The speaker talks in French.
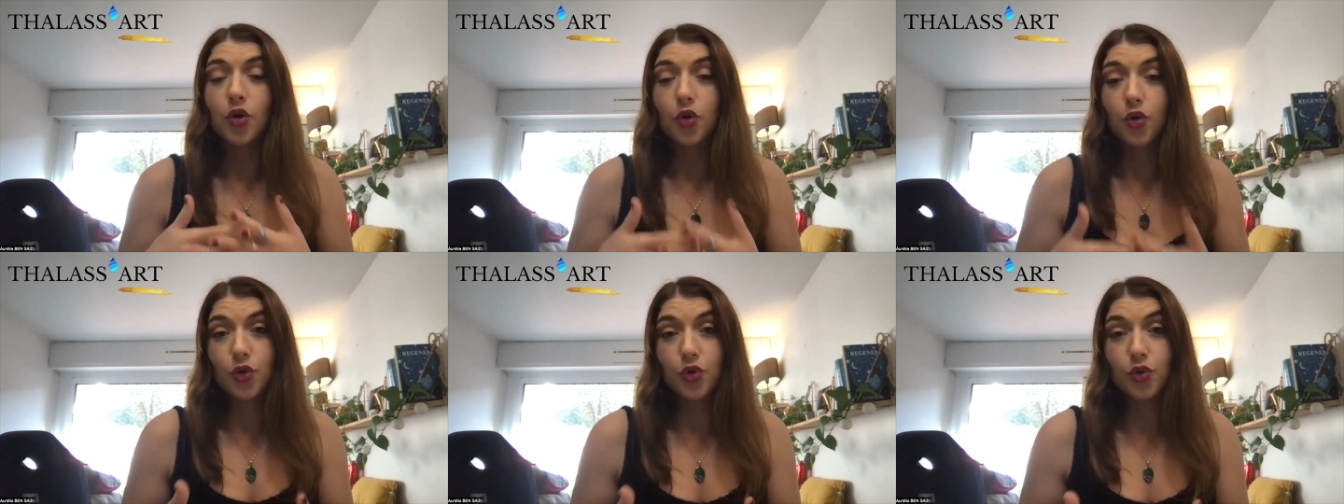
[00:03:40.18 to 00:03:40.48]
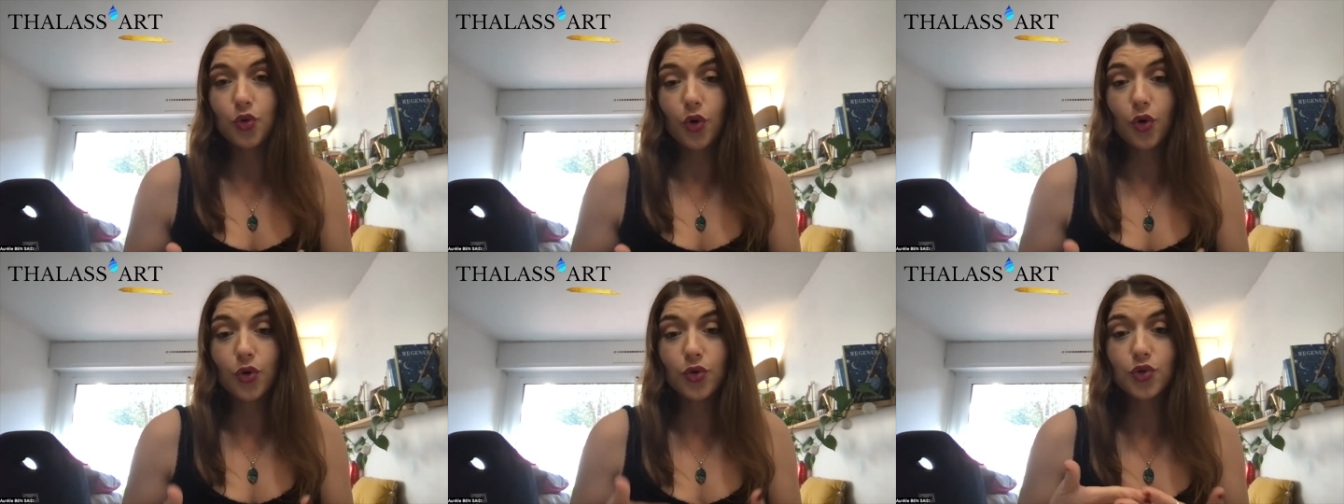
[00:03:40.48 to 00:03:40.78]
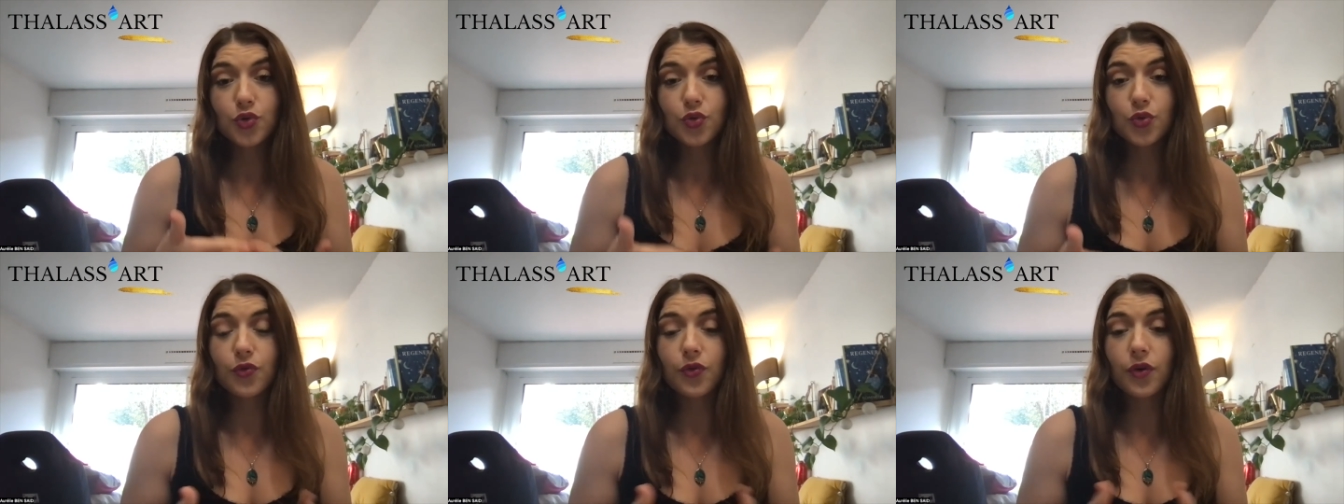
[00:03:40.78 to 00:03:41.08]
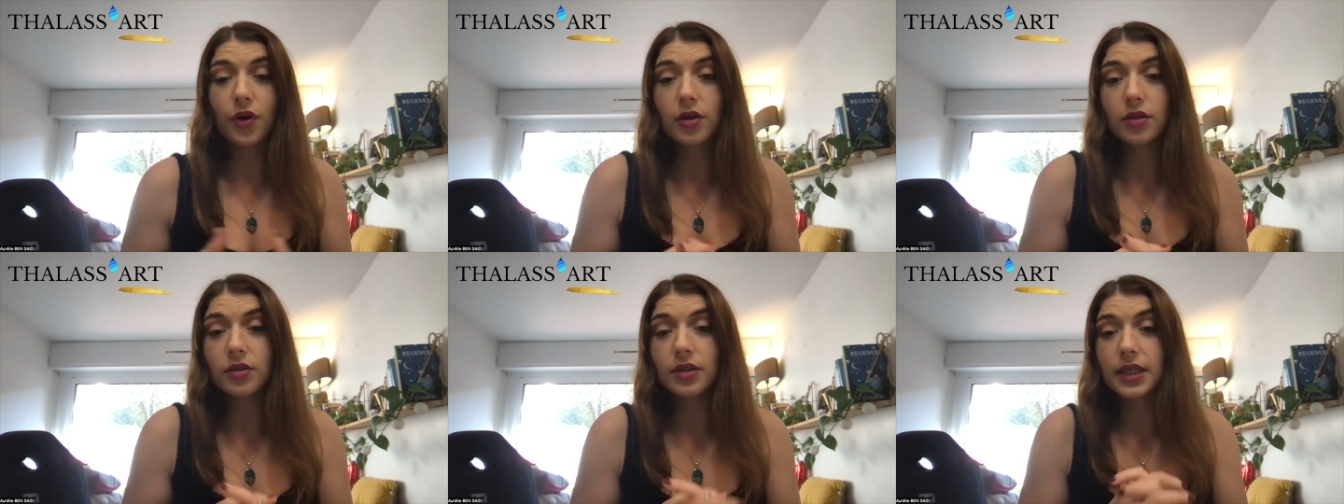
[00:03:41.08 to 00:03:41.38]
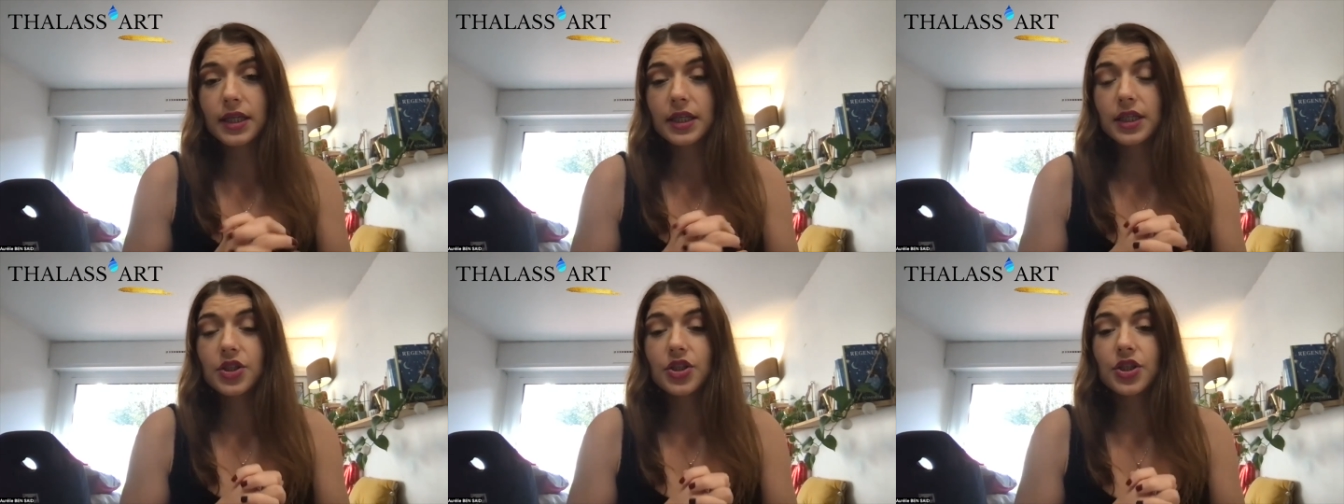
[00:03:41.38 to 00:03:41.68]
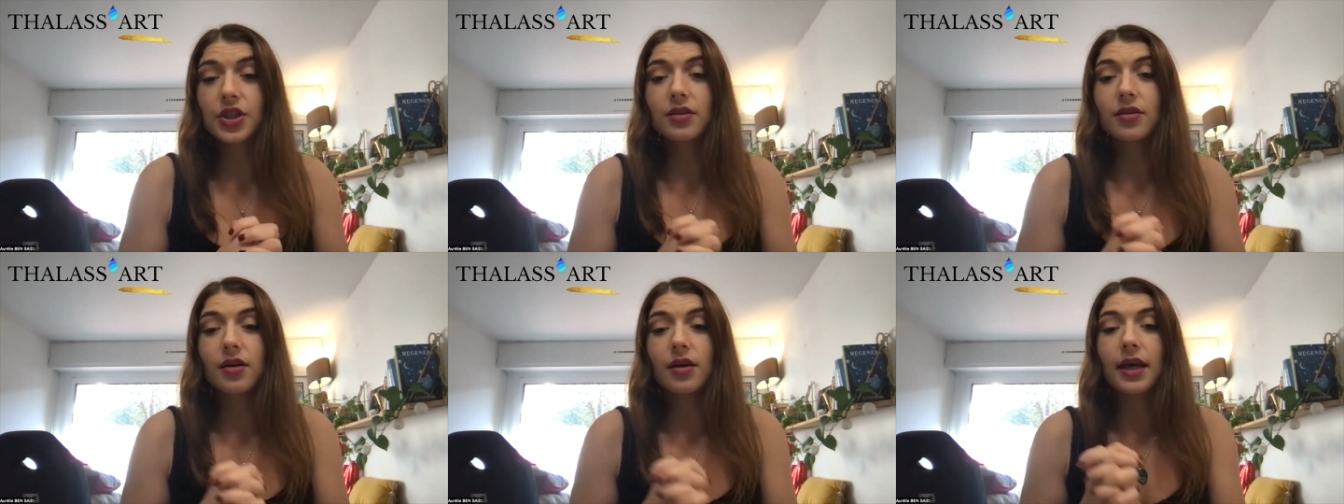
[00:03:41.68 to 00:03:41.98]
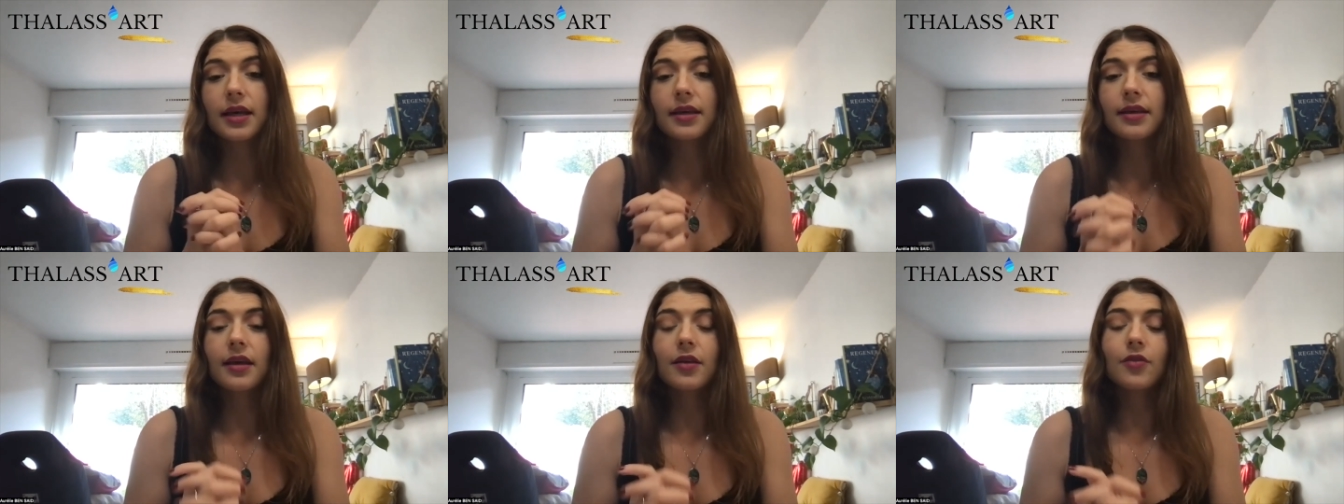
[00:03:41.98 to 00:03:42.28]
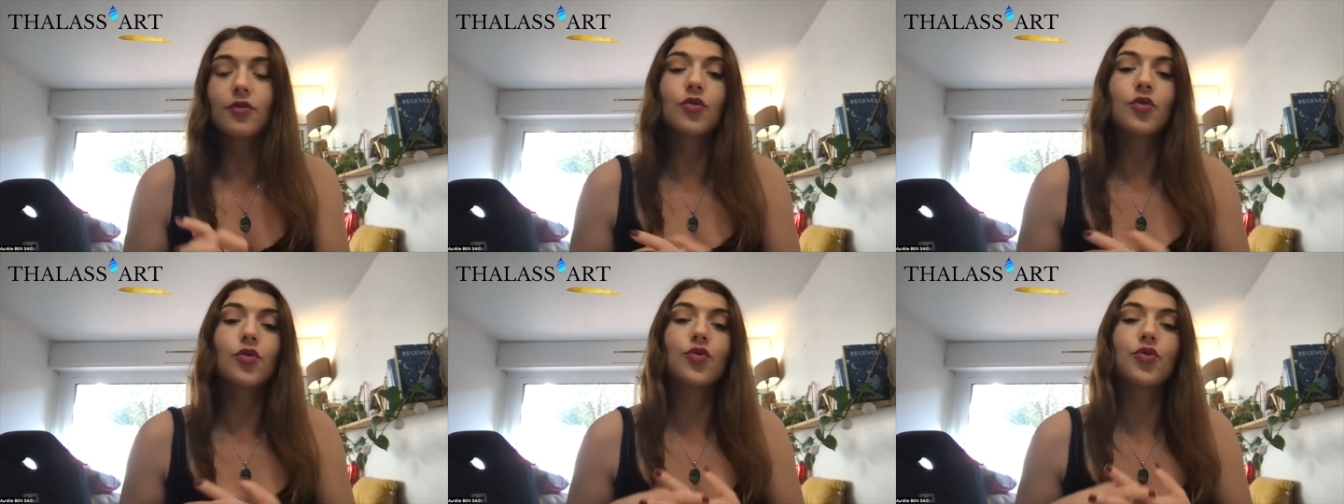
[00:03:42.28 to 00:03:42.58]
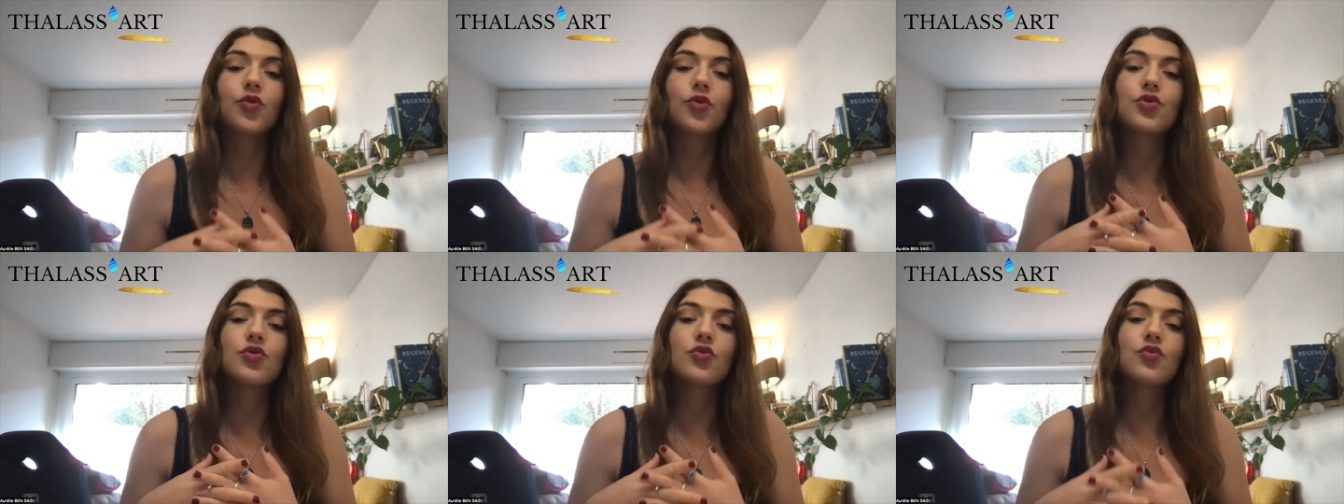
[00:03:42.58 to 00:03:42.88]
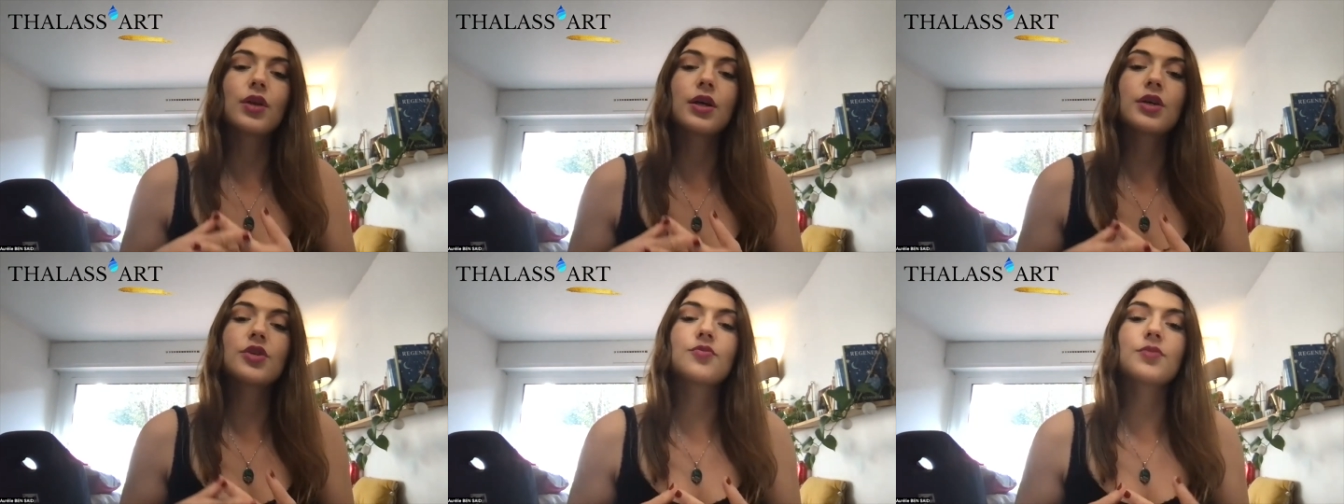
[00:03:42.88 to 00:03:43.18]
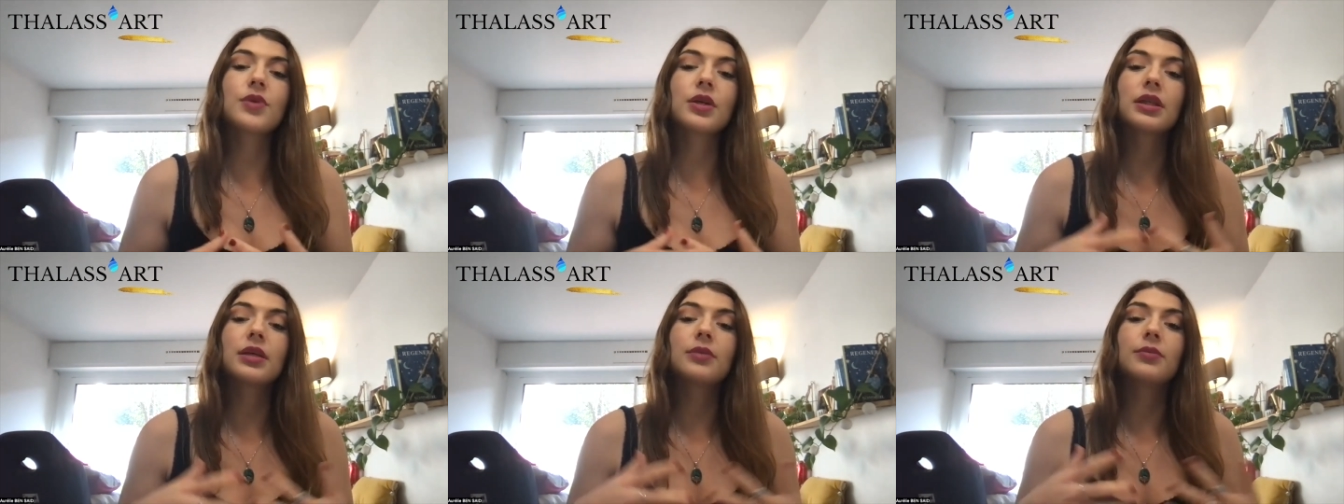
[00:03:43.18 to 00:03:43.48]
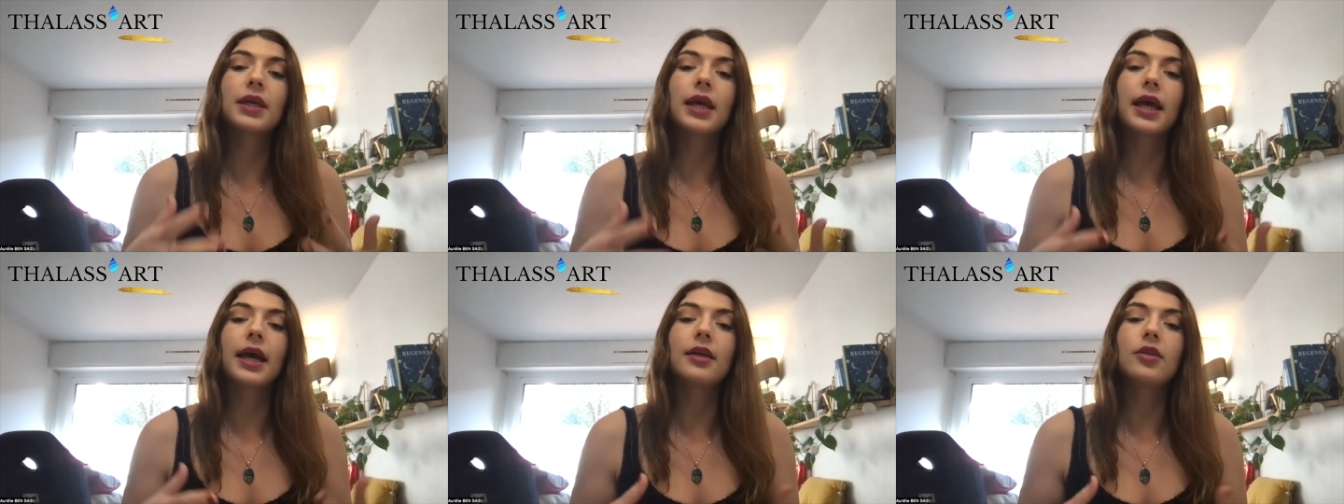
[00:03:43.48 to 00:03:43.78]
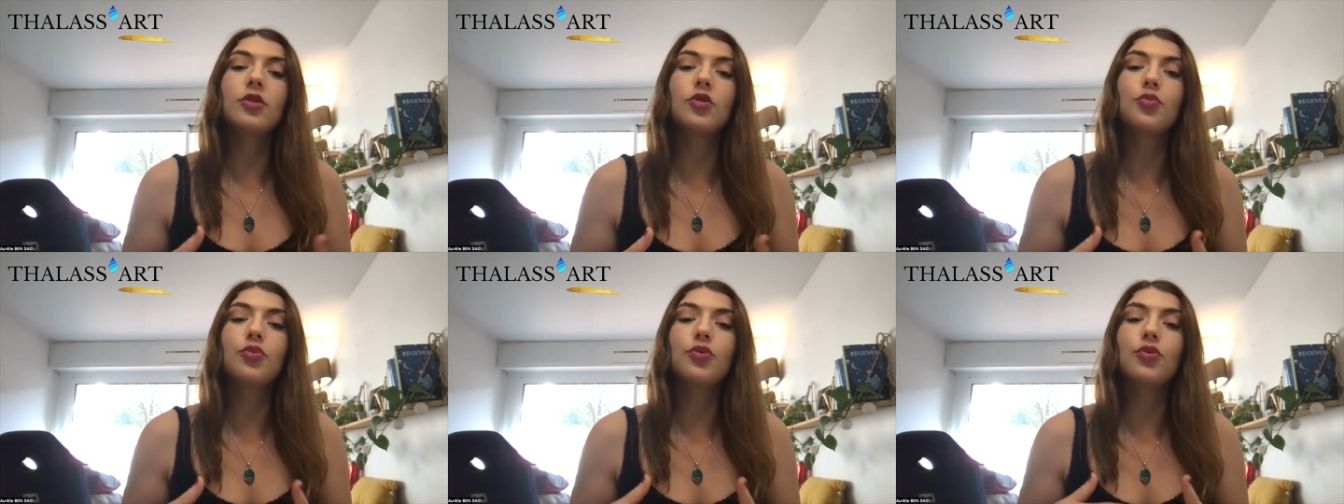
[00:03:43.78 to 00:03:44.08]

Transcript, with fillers: Le dos, souvent négligé dans la quête de soulagement des migraines,